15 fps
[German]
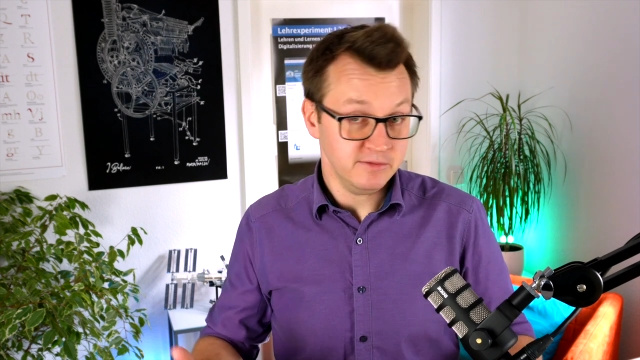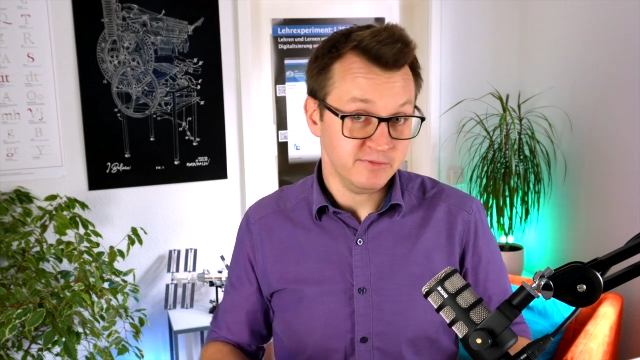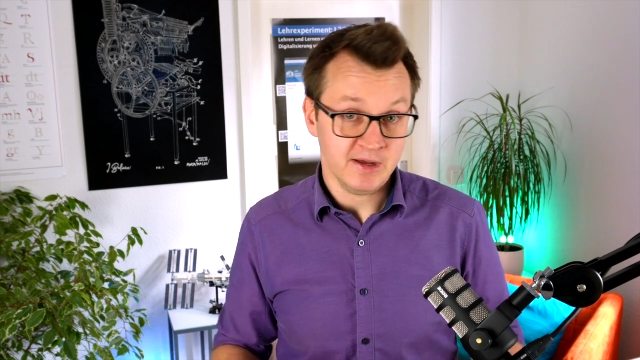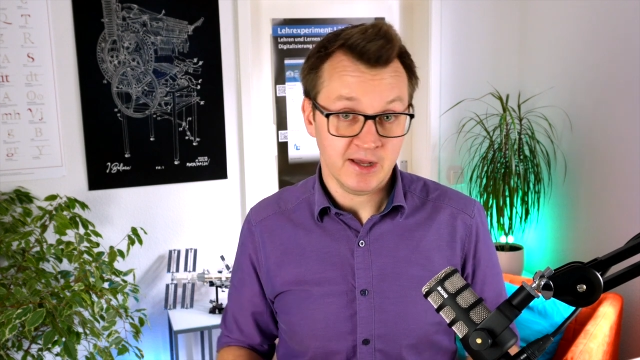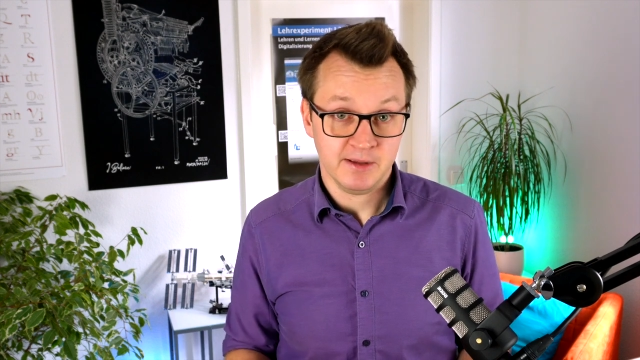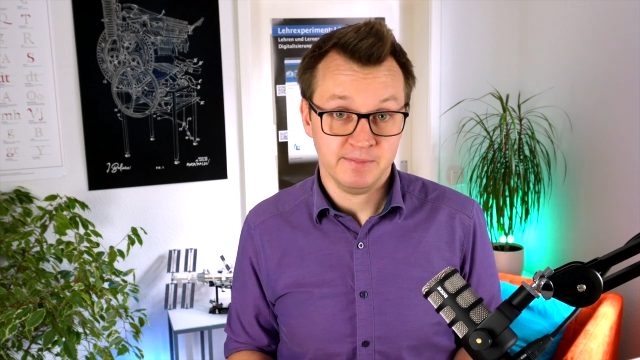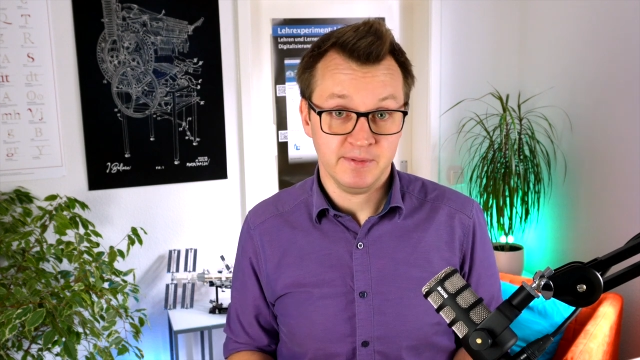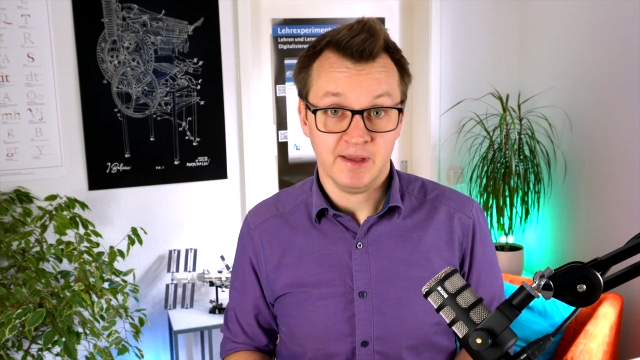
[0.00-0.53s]

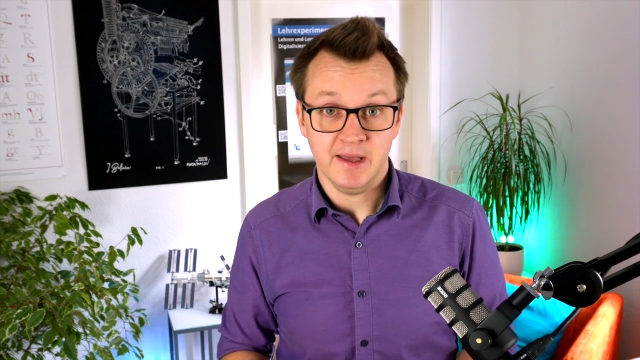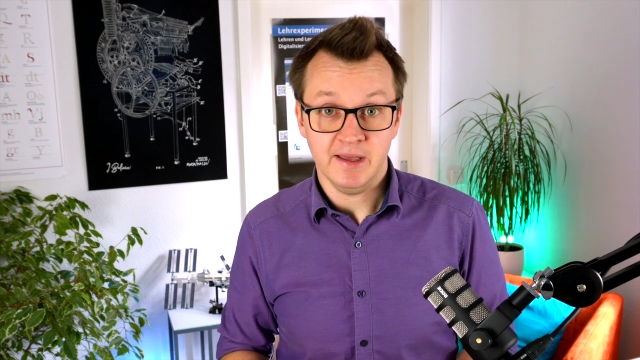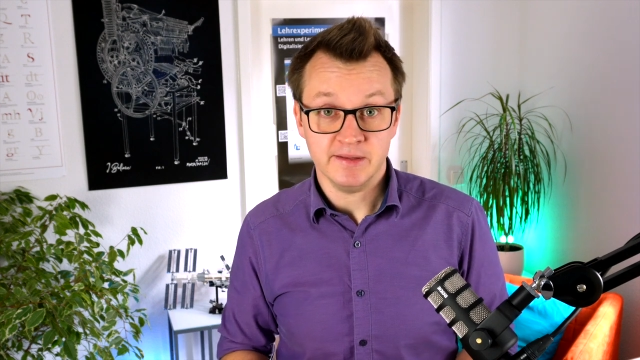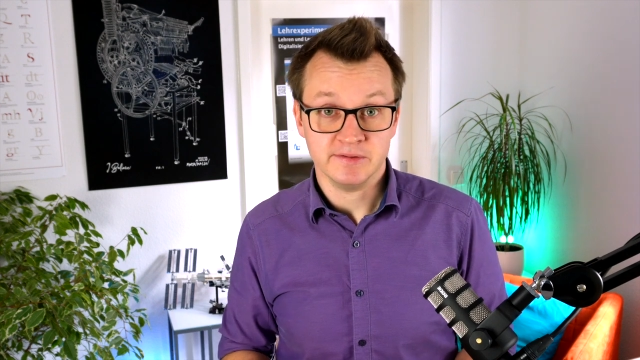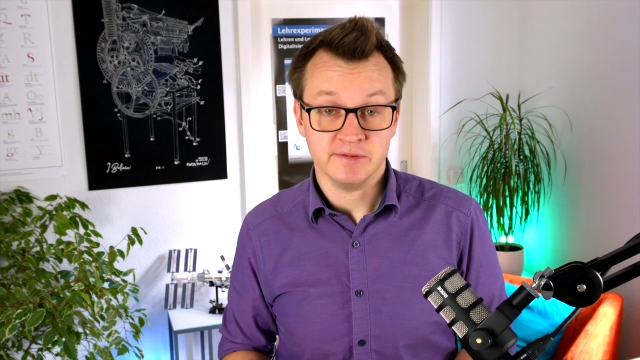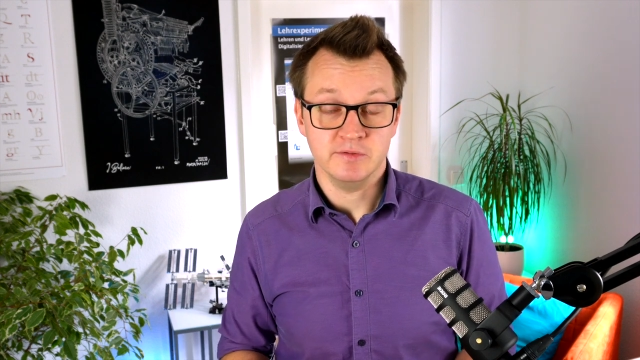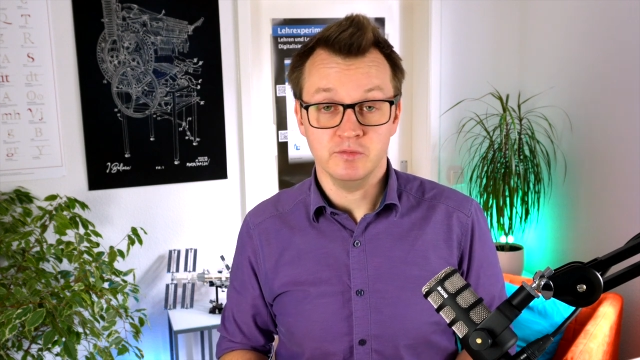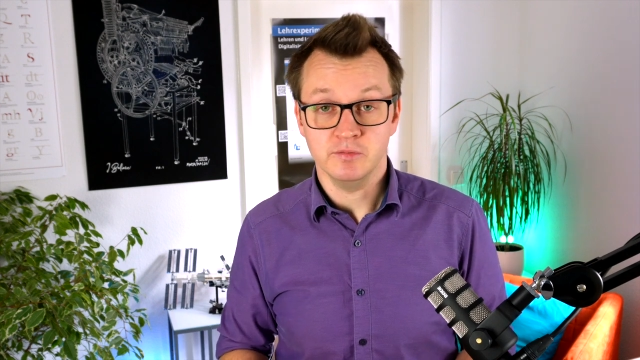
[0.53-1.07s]

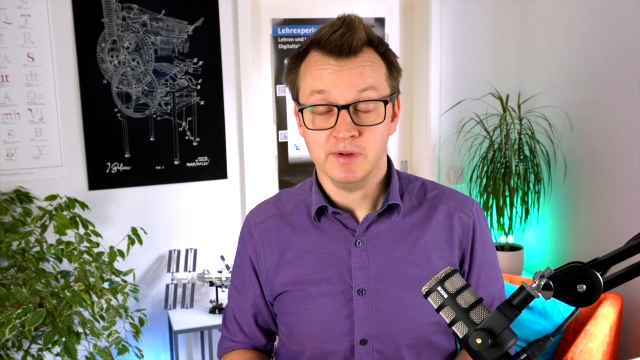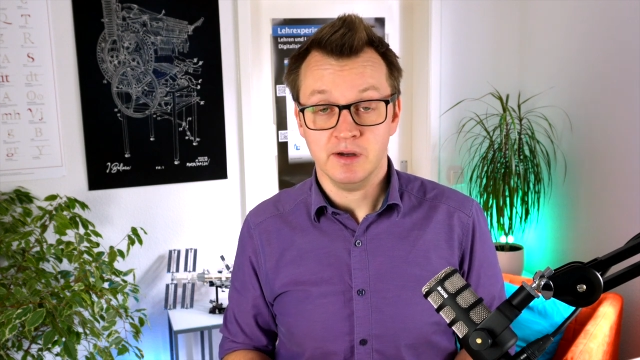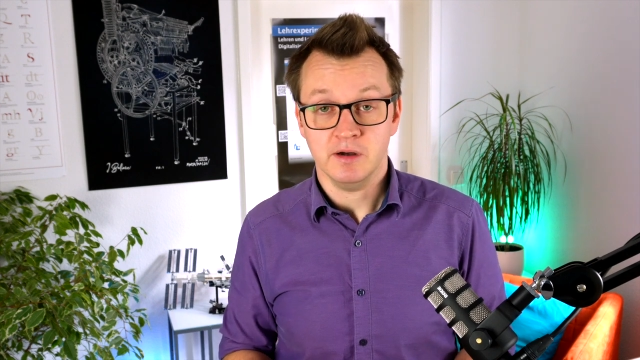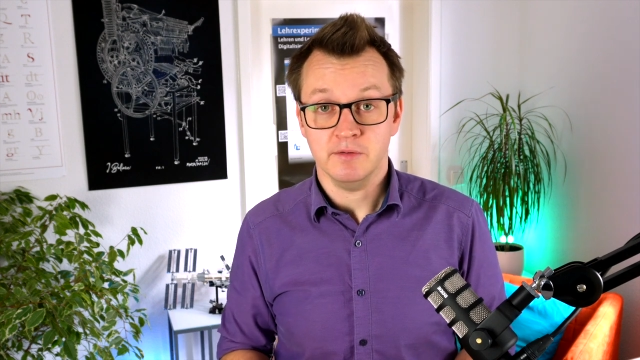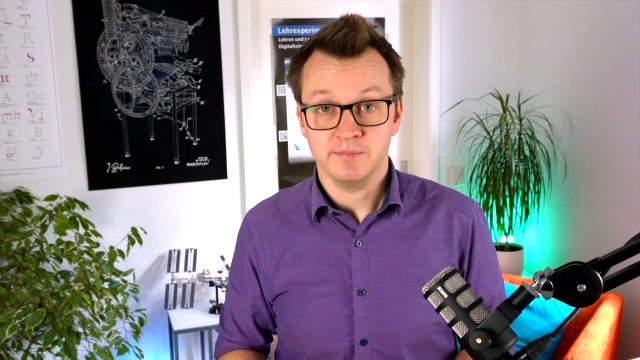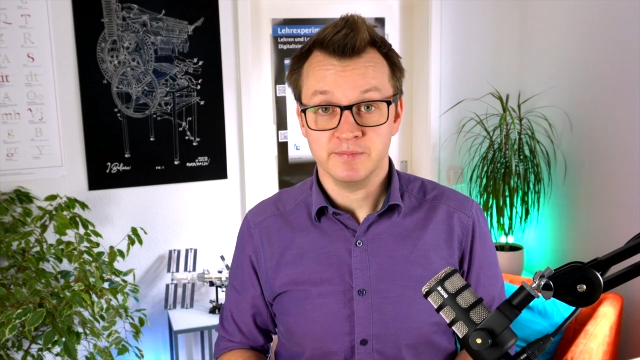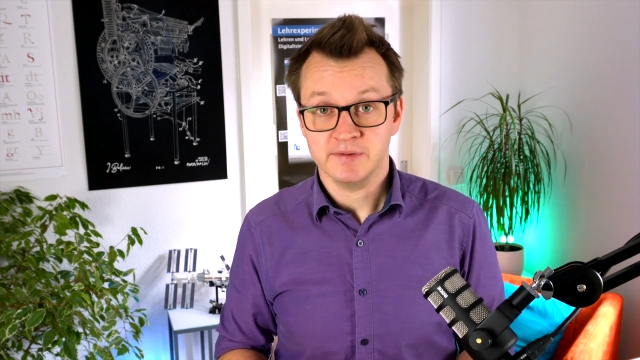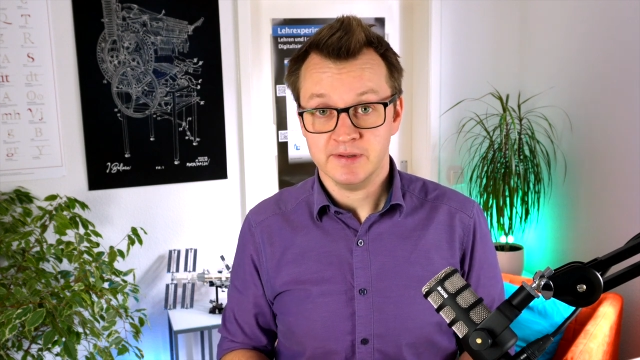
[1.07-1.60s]
Fachbereiche
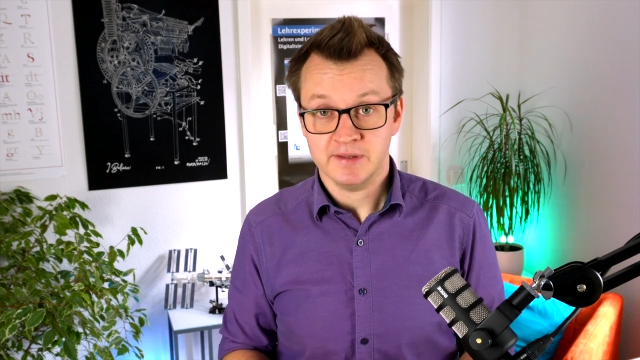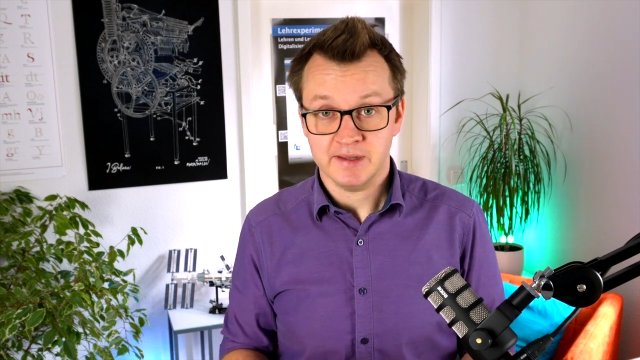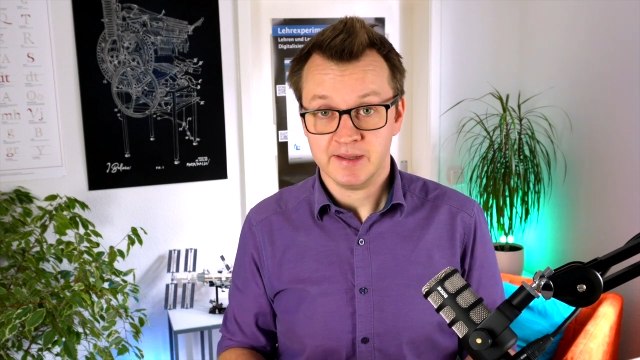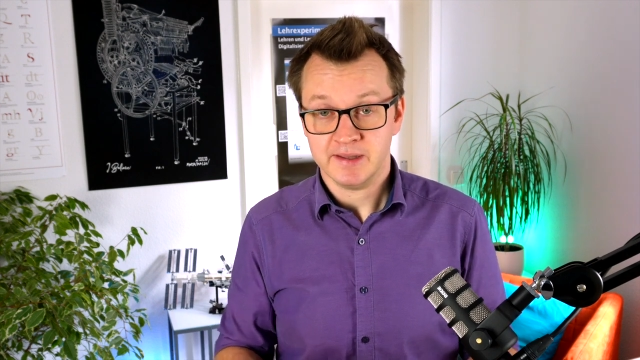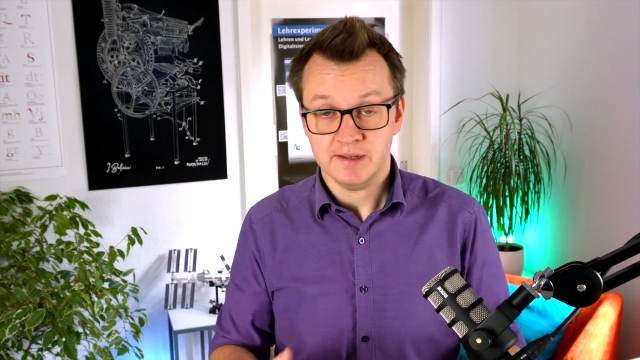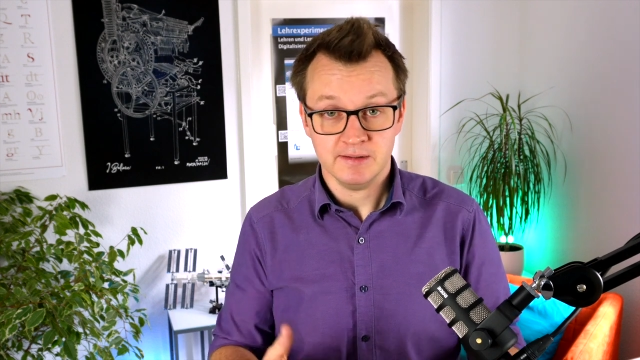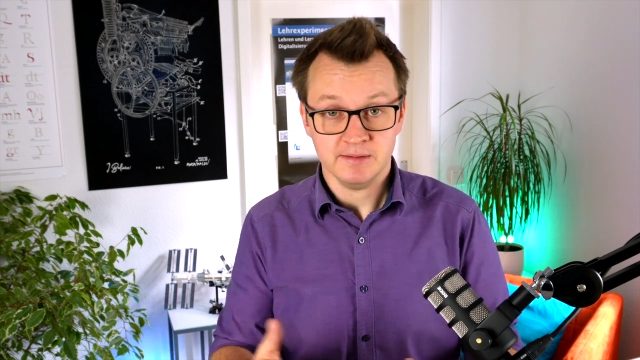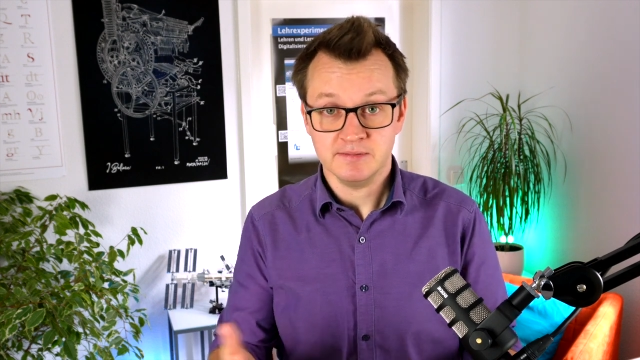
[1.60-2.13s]
überhaupt
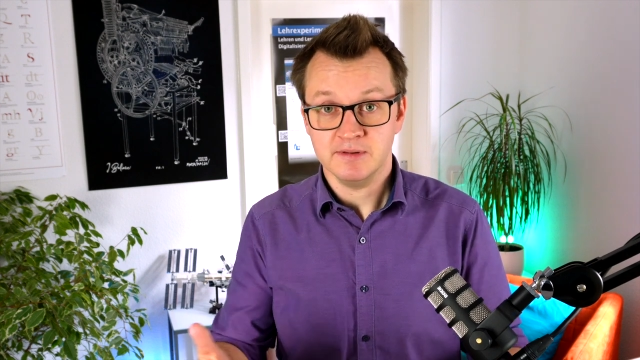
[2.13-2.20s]
generell